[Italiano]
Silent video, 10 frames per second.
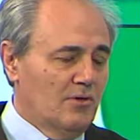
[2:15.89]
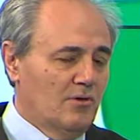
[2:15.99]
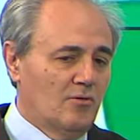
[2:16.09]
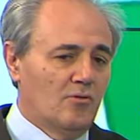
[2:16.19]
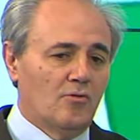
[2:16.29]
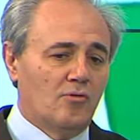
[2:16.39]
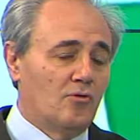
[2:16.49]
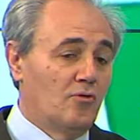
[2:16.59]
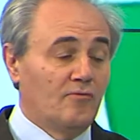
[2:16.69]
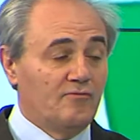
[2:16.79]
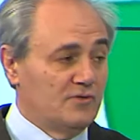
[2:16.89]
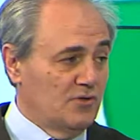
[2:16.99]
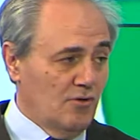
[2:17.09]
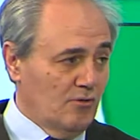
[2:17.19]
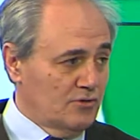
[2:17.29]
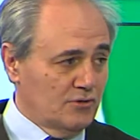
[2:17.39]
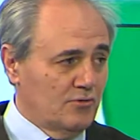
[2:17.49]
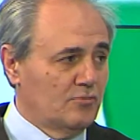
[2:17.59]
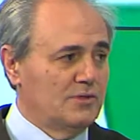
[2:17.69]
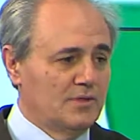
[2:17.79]
oh, non
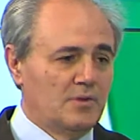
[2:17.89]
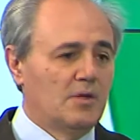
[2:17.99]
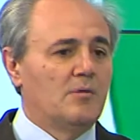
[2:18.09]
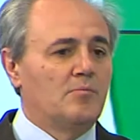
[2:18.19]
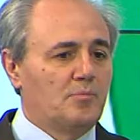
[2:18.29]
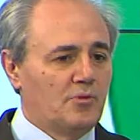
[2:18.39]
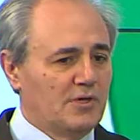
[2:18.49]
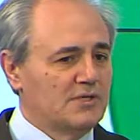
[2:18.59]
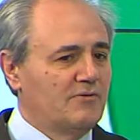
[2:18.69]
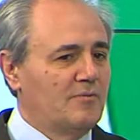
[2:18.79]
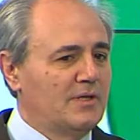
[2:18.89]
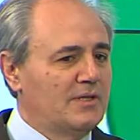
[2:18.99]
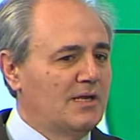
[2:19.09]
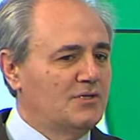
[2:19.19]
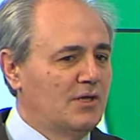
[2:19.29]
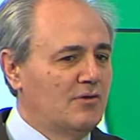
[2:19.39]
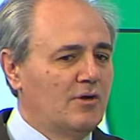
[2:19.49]
fisiologico, quindi progressivamente la cellula